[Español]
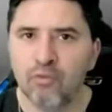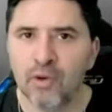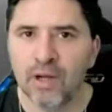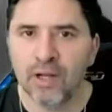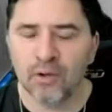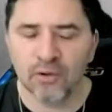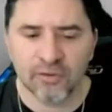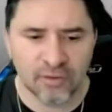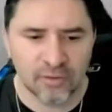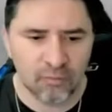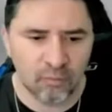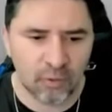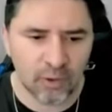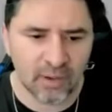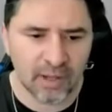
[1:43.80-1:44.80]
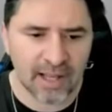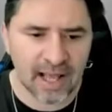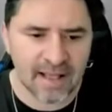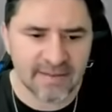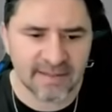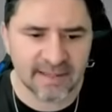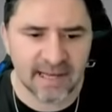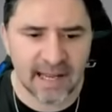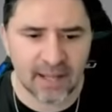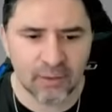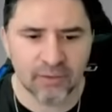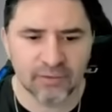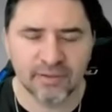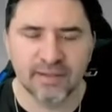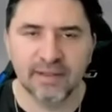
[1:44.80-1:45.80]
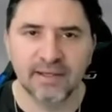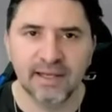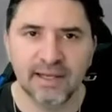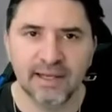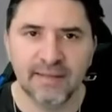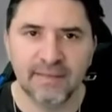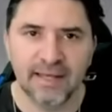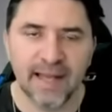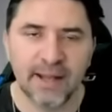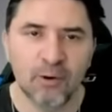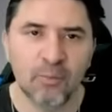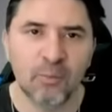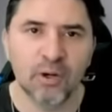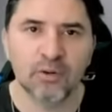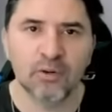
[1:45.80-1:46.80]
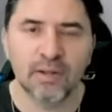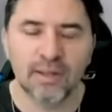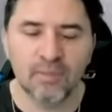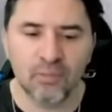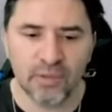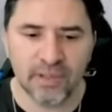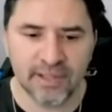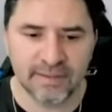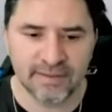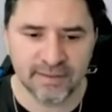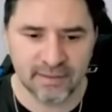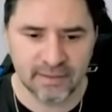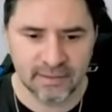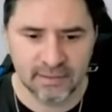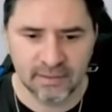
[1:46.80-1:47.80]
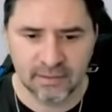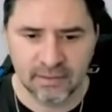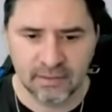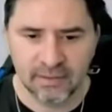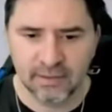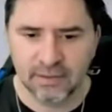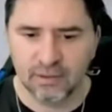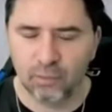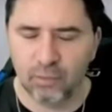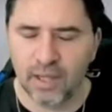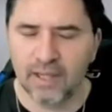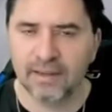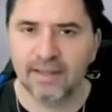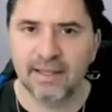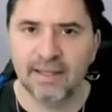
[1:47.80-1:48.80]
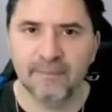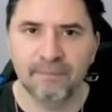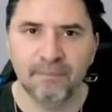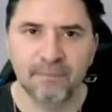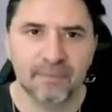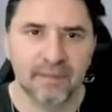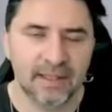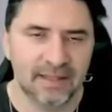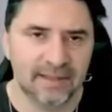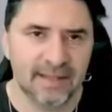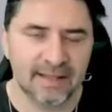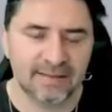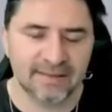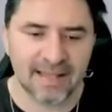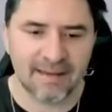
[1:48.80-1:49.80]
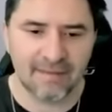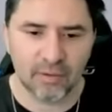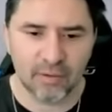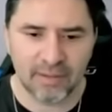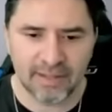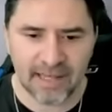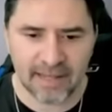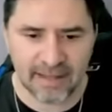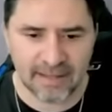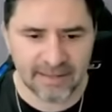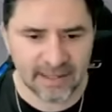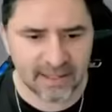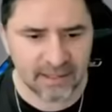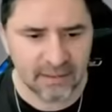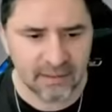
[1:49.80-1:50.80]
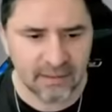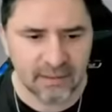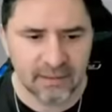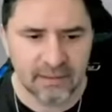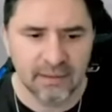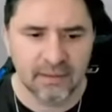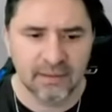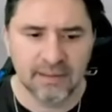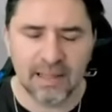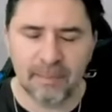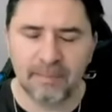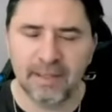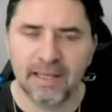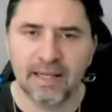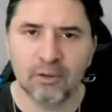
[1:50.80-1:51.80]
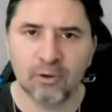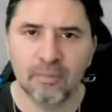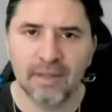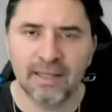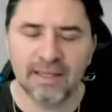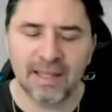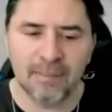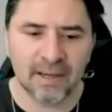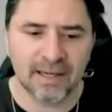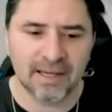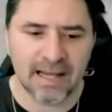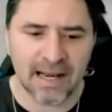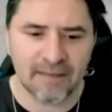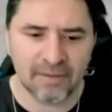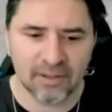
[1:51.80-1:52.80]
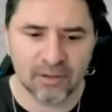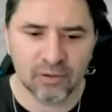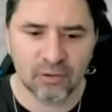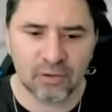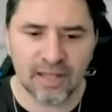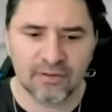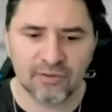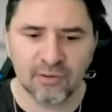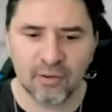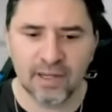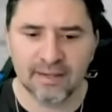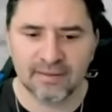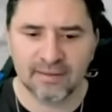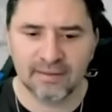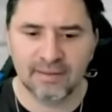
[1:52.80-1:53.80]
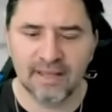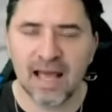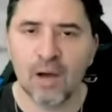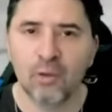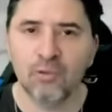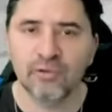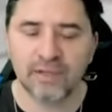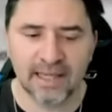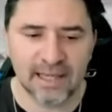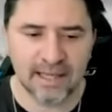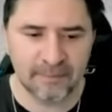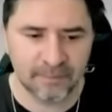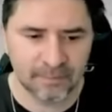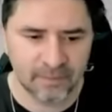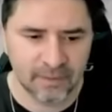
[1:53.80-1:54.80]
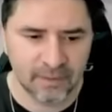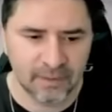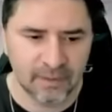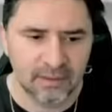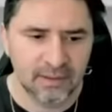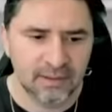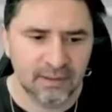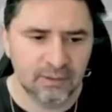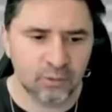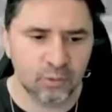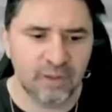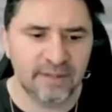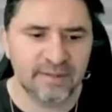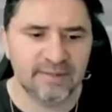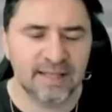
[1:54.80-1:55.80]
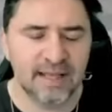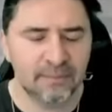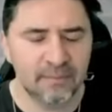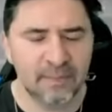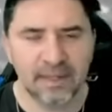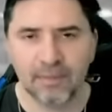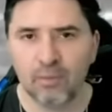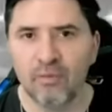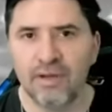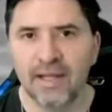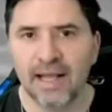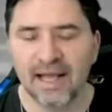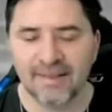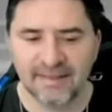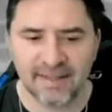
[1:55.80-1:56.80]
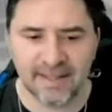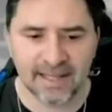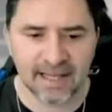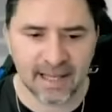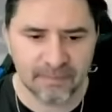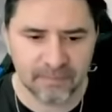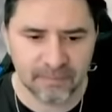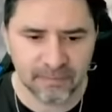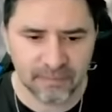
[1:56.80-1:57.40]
vuelos fueron cancelados en el aeropuerto de Múnich durante el día sábado, el día de ayer. También la tormenta invernal afectó las zonas de Austria, Suiza, República Checa.